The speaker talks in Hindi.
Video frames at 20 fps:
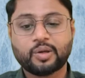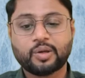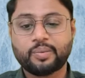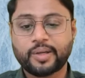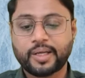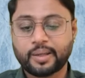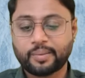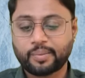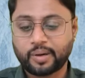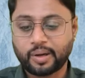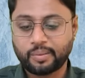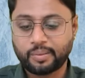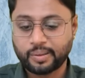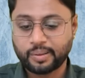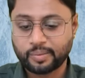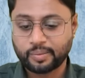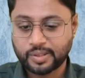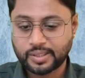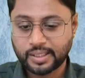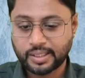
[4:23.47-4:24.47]
भी ये
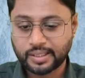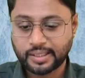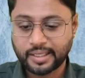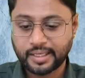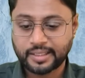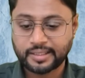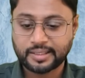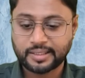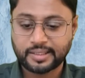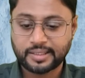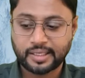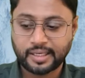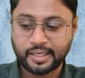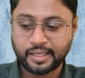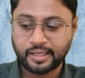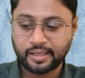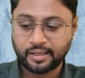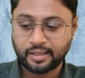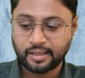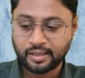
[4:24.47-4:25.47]
प्रॉब्लम हो सकता है जैसे कि
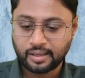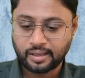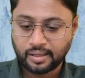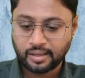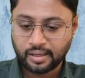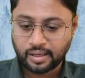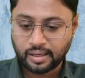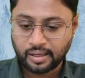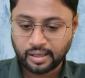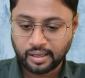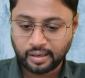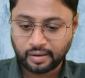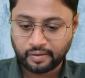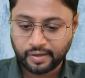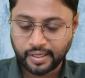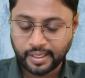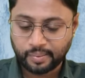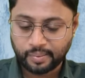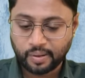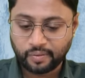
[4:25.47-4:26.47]

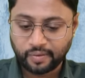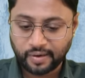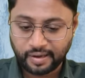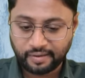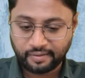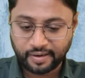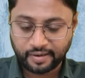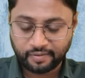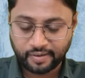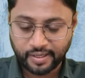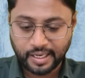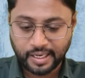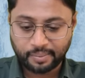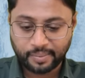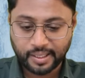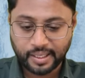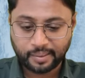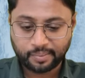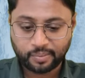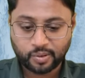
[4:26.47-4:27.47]
रिबोफ्लेविन
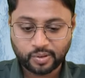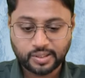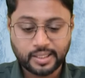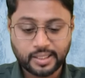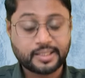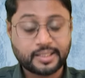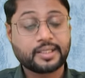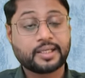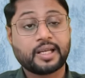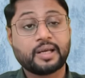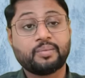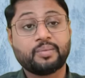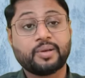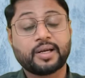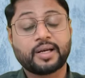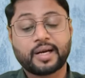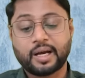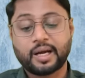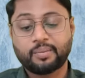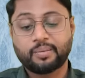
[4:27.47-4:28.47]
विटामिन आपको सही से नहीं मिल
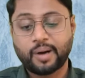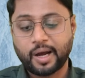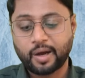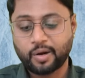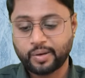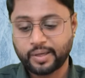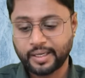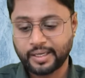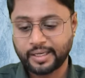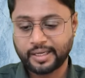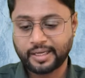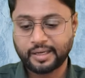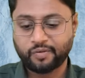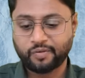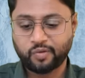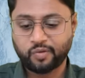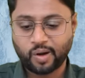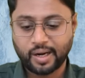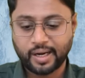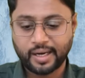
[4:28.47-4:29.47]
रहा है बायोटिन है
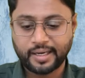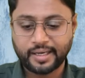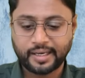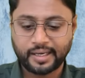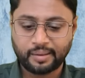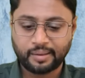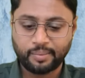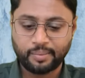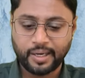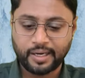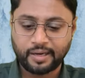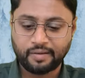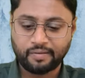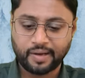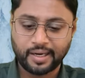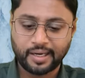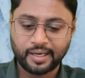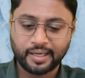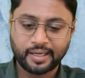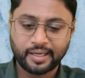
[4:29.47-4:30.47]
फॉलेट है बी
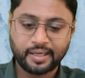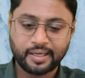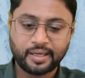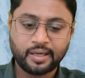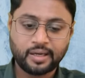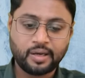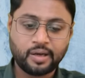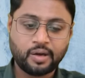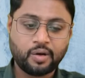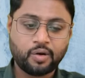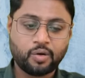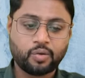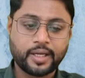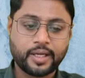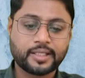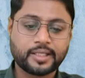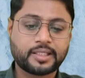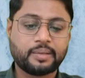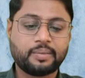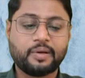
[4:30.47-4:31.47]
ट्वेल्व है
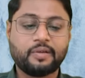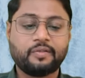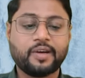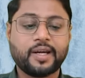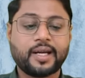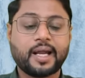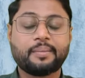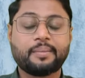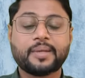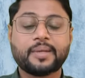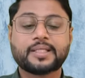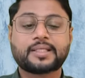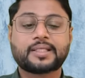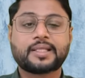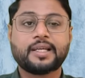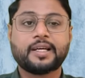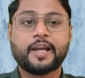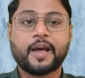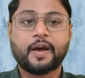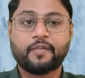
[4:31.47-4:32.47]
ये सभी विटामिन
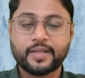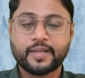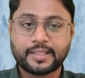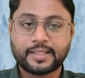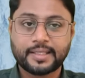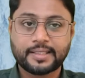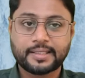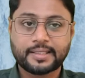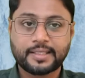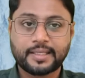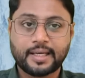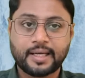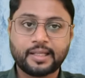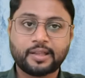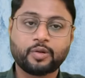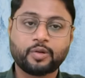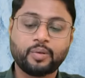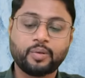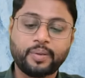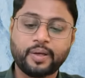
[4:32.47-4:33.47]
की डेफिशिएंसी है
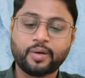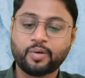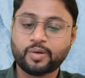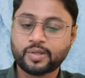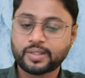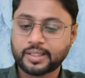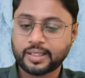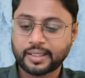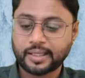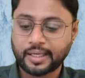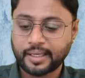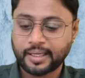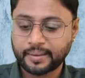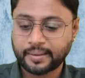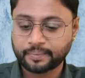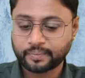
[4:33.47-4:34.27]
तो भी हो सकता है